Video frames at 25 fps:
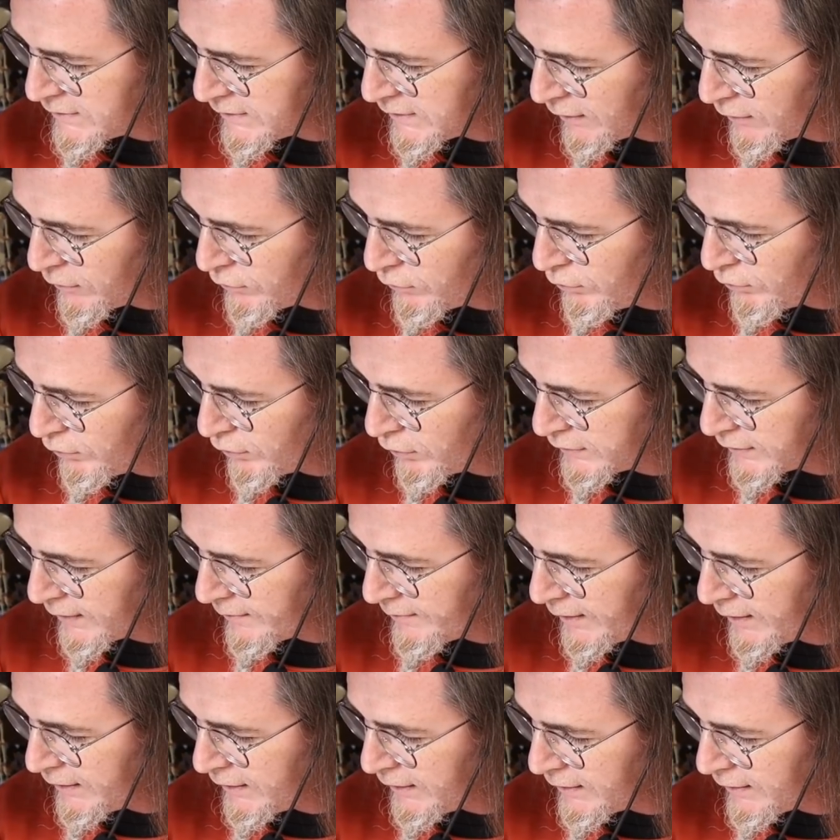mancha azul,
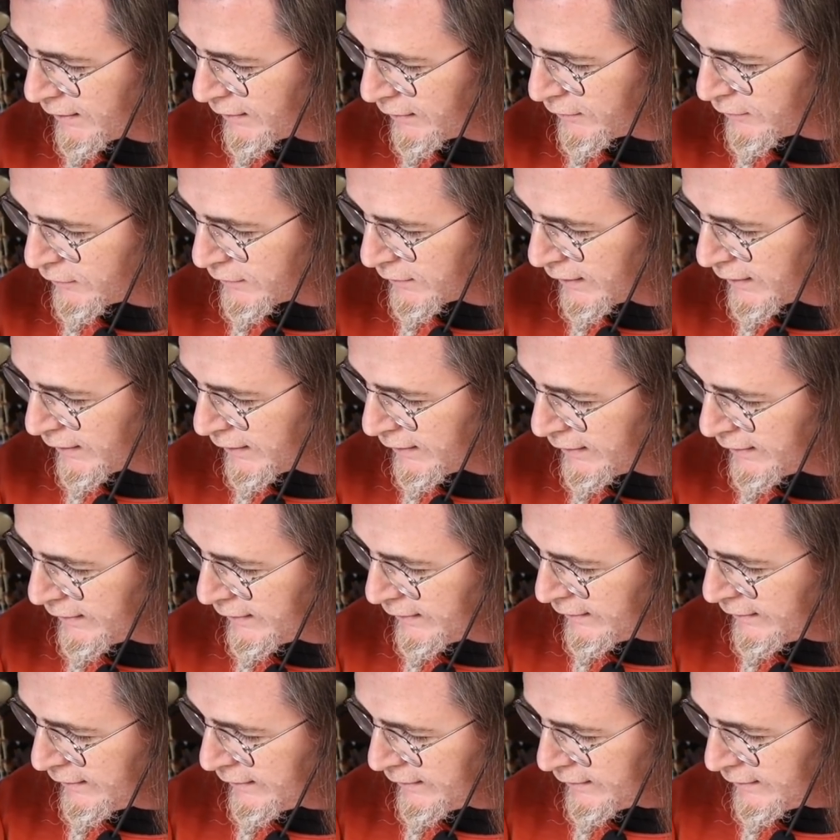otra amarilla y otra...
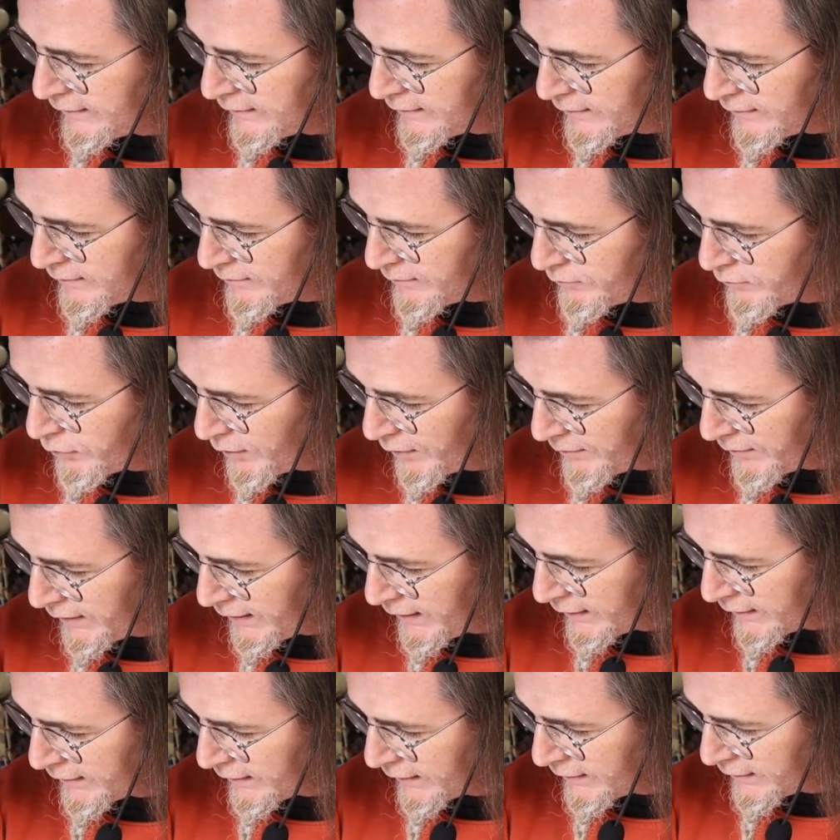Pues
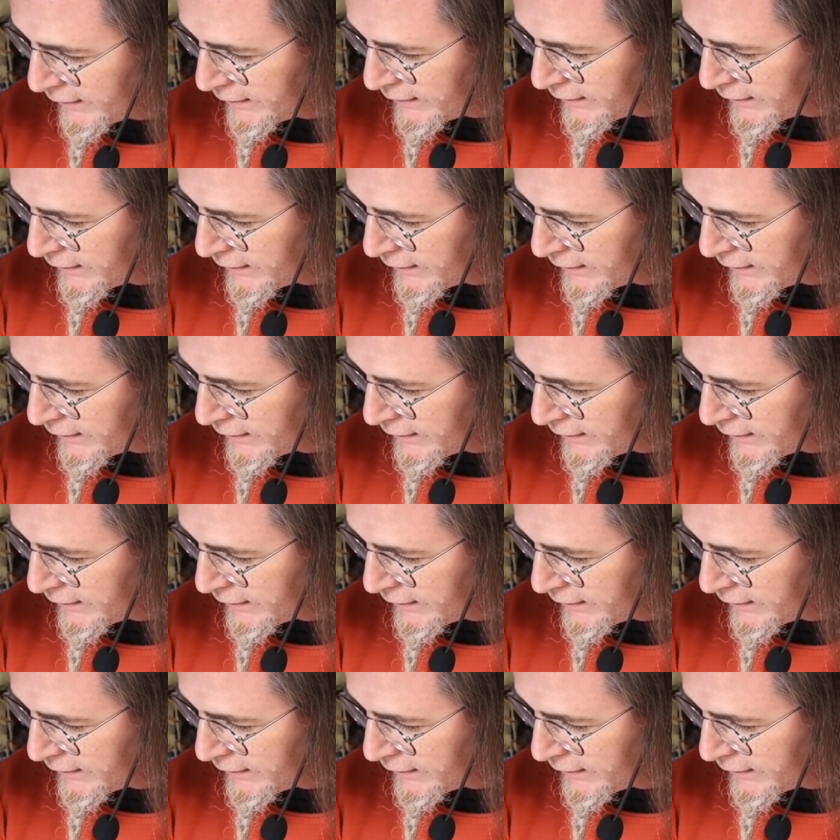mira,